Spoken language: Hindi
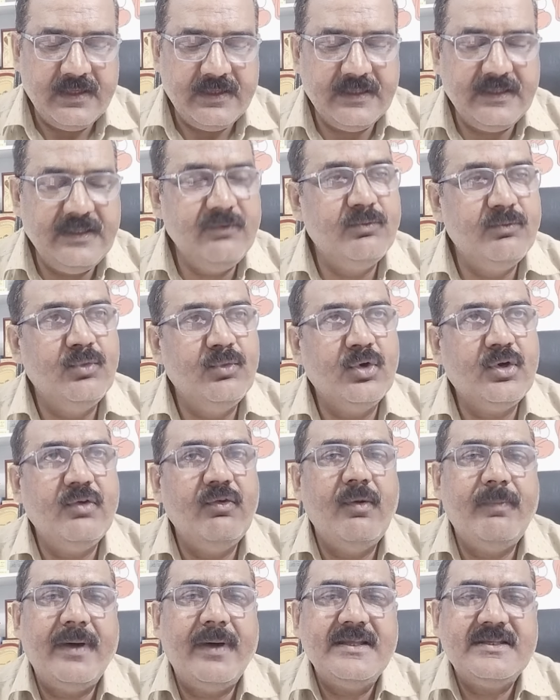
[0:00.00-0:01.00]
यदि मुख्य
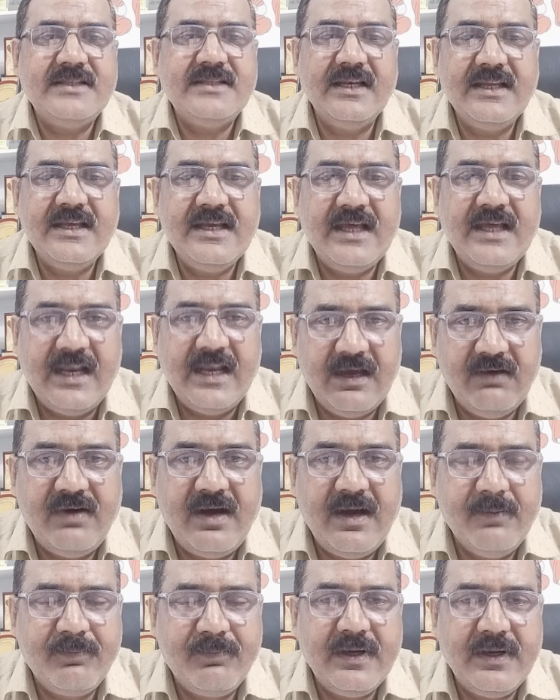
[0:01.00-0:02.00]
व्यापार स्थल के अलावा
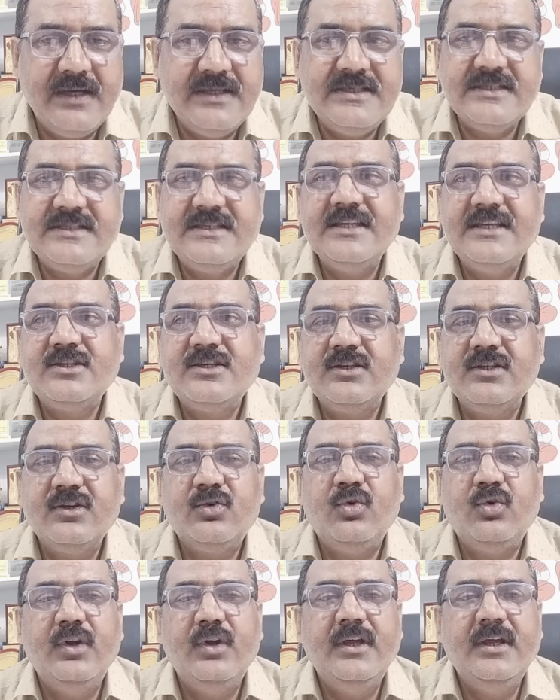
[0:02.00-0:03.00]
आपका जैसे
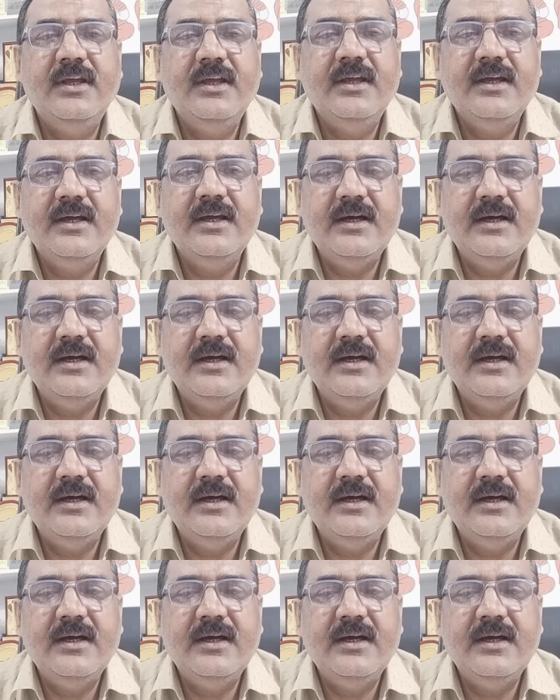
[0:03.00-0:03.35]
कोई